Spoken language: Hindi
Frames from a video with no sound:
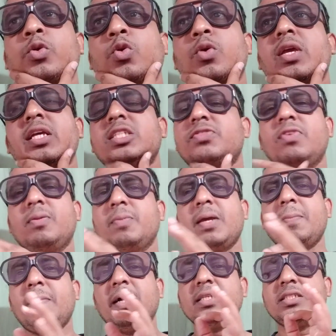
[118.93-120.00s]
क्योंकि इस फिल्म
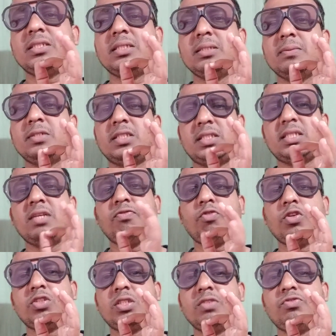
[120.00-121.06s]
के पास सिर्फ
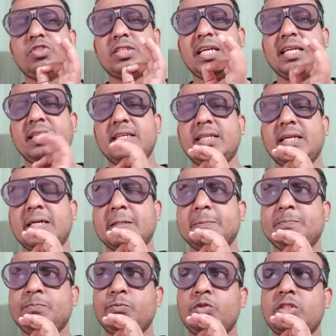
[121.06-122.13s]
और सिर्फ छह दिन है
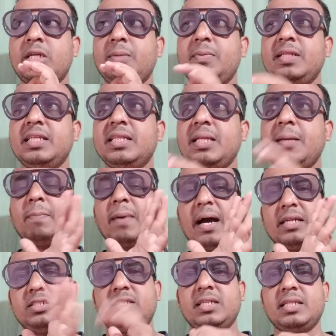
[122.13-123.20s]
छह भी दिन
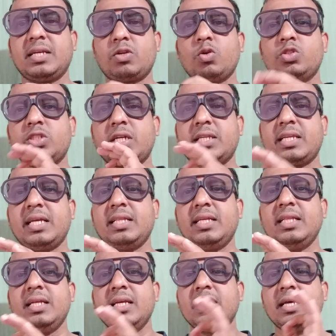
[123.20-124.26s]
पांच दिन है क्योंकि छठे
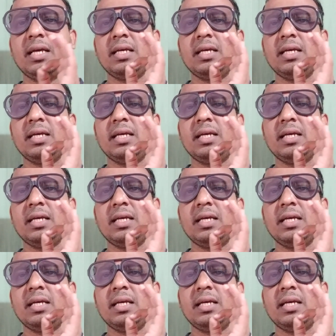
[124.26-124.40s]
दिन